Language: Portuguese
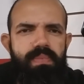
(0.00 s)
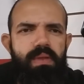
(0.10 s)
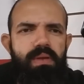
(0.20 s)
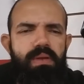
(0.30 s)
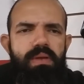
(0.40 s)

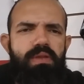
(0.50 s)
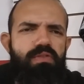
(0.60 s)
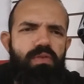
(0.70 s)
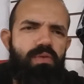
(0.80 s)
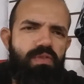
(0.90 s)
né?
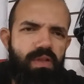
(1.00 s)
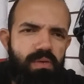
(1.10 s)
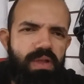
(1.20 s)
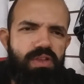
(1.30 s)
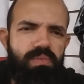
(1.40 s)
Isso,
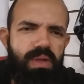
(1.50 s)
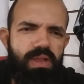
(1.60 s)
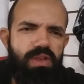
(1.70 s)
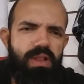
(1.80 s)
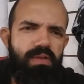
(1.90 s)

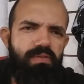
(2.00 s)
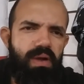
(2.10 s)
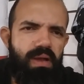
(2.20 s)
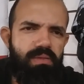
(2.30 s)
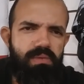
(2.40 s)
consequentemente, é
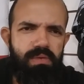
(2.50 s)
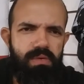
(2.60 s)
levado